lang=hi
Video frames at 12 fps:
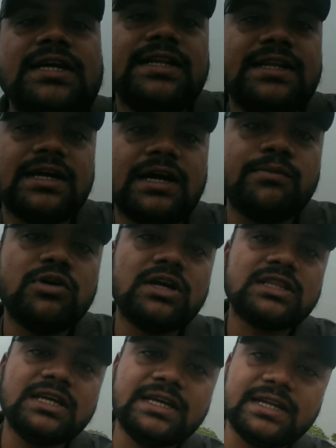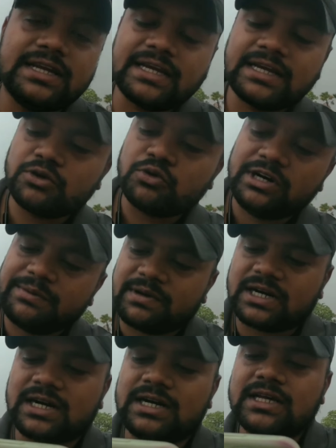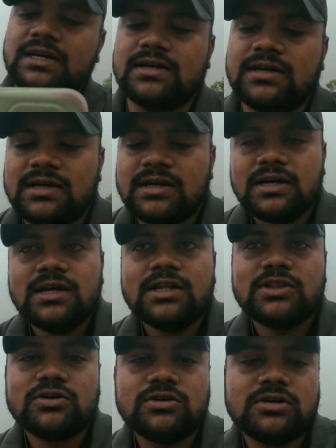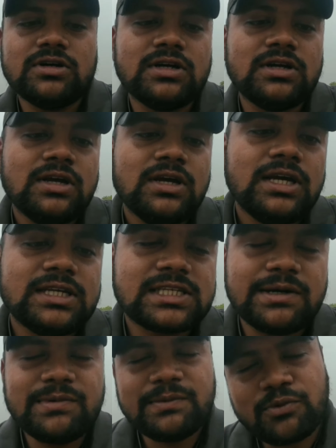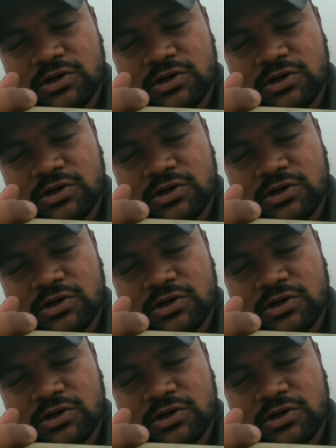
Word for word: है ये हमको लगता है ये नया यूनिट बना है ठीक है तो इस कंपनी